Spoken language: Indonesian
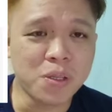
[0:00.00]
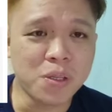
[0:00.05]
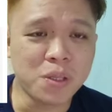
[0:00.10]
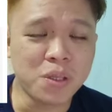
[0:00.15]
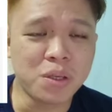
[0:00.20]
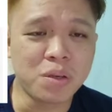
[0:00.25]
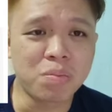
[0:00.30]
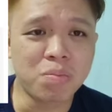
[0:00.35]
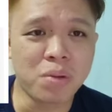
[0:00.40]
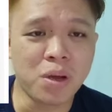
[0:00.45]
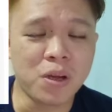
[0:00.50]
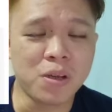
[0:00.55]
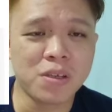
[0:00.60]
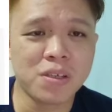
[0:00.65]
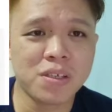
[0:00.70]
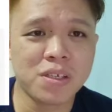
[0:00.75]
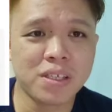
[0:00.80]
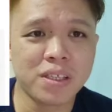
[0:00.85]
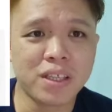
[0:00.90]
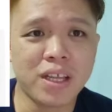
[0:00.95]
Presiden
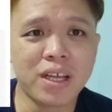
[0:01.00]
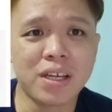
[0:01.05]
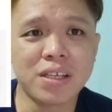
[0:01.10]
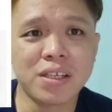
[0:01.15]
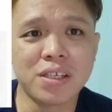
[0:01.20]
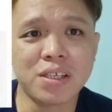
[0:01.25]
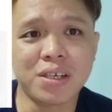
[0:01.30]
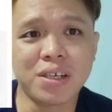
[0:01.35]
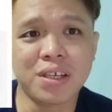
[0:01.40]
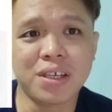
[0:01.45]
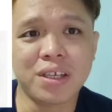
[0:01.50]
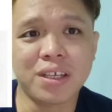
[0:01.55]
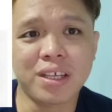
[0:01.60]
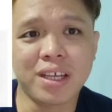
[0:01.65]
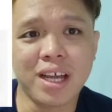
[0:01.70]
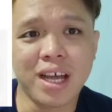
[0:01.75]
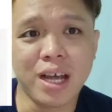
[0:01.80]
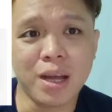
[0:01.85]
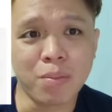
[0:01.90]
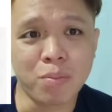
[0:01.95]
PAS Tan Sri
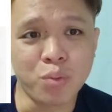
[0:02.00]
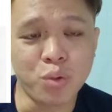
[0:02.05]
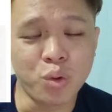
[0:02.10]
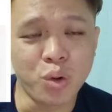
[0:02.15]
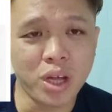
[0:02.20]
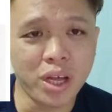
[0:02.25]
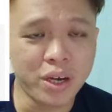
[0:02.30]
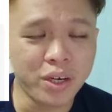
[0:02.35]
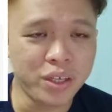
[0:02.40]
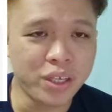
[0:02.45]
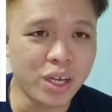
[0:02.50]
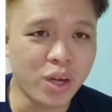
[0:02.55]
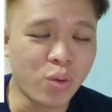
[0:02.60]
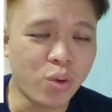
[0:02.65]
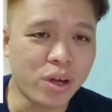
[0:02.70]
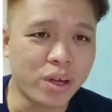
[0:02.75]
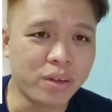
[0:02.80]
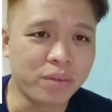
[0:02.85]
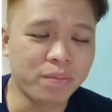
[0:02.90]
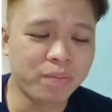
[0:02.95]
Abdul Hadi
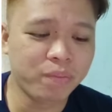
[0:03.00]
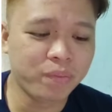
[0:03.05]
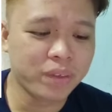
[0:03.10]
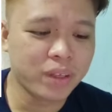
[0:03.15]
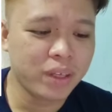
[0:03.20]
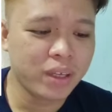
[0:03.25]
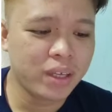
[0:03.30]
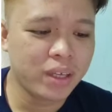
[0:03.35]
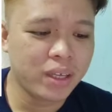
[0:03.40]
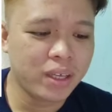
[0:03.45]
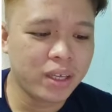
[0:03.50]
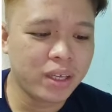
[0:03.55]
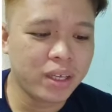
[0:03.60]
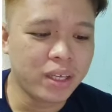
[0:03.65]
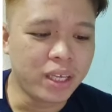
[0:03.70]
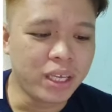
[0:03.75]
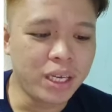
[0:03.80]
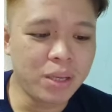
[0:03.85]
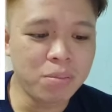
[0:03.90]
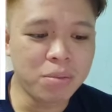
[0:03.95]
Awang.
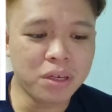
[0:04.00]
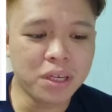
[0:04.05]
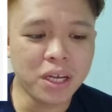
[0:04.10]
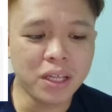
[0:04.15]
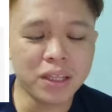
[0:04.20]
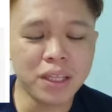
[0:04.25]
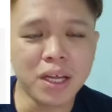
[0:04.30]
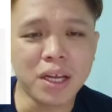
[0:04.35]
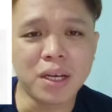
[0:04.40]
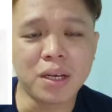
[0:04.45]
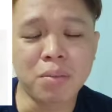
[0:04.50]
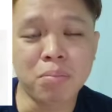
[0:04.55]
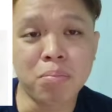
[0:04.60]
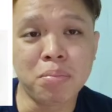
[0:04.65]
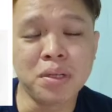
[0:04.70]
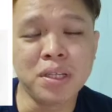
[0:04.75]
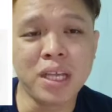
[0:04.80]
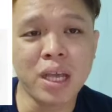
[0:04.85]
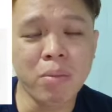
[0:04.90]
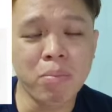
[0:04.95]
Ini berkaitan
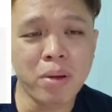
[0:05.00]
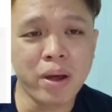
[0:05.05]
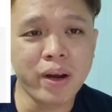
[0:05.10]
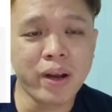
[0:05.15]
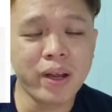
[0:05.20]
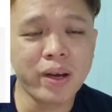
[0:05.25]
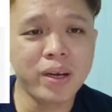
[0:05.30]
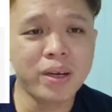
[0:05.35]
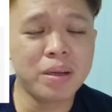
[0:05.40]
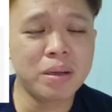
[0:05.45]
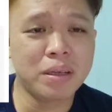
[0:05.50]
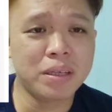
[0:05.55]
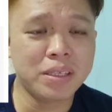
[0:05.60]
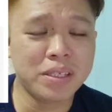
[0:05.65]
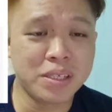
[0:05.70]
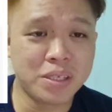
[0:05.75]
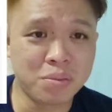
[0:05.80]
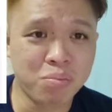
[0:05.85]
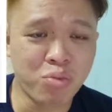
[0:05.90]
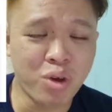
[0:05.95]
penyebaran
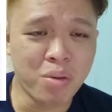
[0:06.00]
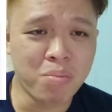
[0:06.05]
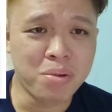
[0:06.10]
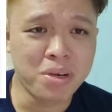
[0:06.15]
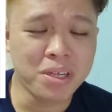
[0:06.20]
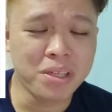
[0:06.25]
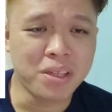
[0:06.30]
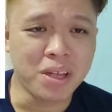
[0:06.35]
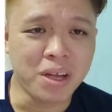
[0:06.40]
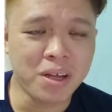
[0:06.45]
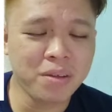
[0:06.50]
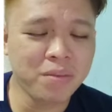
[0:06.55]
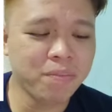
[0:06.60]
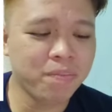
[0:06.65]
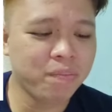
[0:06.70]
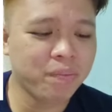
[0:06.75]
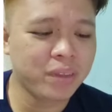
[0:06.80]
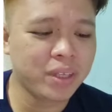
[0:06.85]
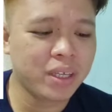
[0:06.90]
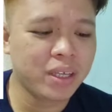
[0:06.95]
sebuah berita,
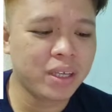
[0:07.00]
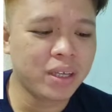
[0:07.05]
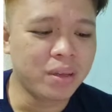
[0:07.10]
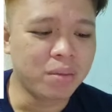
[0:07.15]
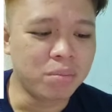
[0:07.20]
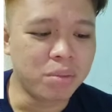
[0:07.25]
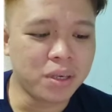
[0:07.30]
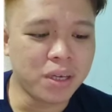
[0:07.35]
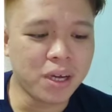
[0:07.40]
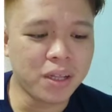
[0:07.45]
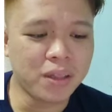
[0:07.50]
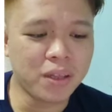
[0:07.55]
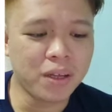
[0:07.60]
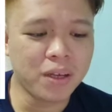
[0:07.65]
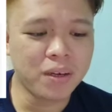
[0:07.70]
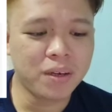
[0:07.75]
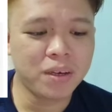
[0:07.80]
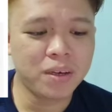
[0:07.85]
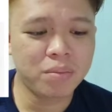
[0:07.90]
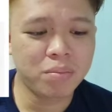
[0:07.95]

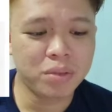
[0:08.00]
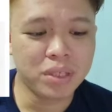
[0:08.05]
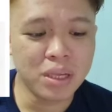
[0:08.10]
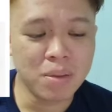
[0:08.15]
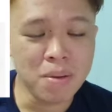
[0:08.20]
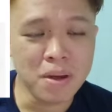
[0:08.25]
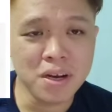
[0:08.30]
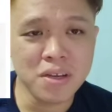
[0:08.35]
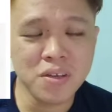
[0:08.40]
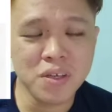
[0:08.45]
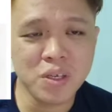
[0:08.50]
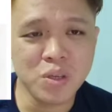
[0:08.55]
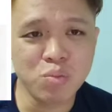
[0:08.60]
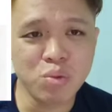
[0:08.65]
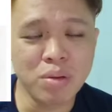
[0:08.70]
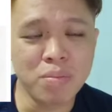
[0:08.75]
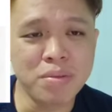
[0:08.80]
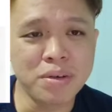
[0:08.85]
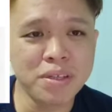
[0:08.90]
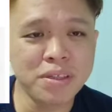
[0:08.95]
berkaitan penyebaran
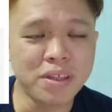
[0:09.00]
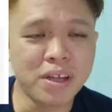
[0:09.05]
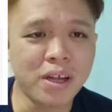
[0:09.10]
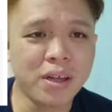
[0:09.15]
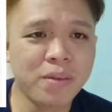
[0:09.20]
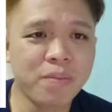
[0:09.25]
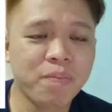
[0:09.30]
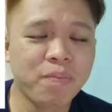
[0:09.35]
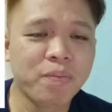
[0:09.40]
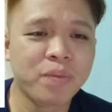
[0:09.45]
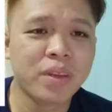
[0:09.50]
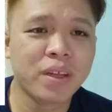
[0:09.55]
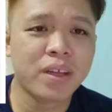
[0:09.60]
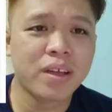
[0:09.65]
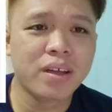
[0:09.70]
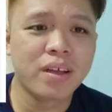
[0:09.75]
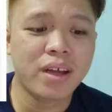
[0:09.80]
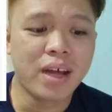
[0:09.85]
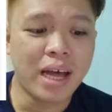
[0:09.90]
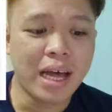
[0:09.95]
sebuah berita
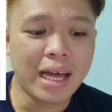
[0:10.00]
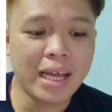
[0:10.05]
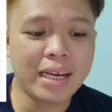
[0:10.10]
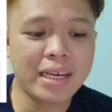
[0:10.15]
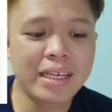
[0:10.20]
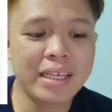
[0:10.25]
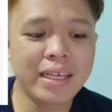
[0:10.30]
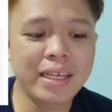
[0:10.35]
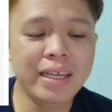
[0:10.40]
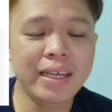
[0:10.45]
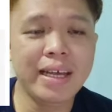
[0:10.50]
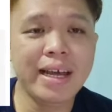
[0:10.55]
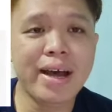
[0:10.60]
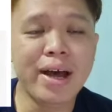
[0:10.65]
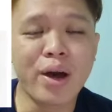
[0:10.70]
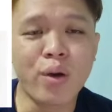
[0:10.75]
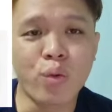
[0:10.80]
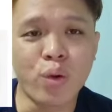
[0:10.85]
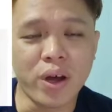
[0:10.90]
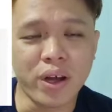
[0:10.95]
Hadi
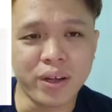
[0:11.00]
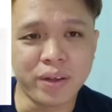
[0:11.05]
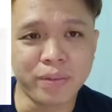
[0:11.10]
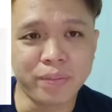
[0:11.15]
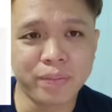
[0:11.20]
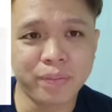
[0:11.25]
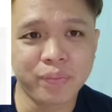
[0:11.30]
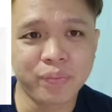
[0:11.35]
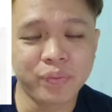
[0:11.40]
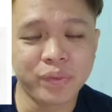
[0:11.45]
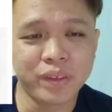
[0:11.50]
Awang